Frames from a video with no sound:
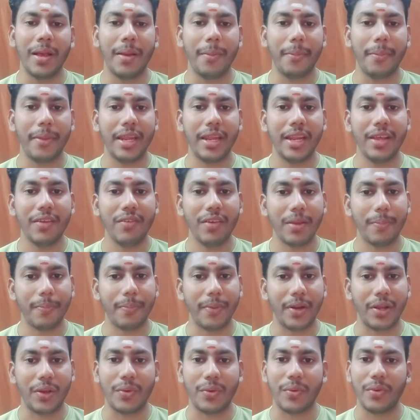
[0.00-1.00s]
பெரியவா
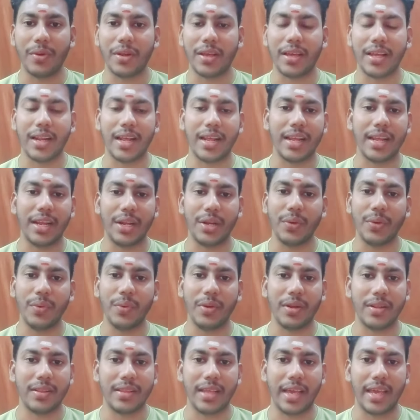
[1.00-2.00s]
இப்படி கூறுகிறாய் என்று
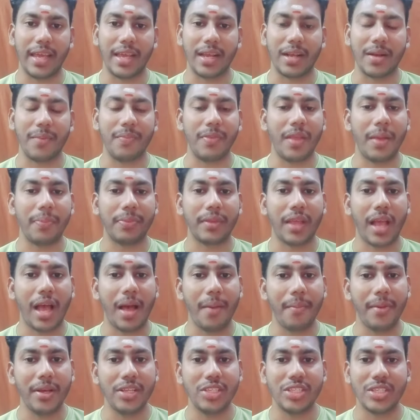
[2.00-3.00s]
ஒரு தயக்கம் நாம்
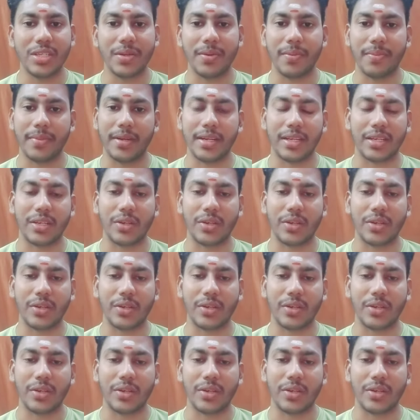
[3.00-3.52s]
காமாட்சி அம்மனுக்கு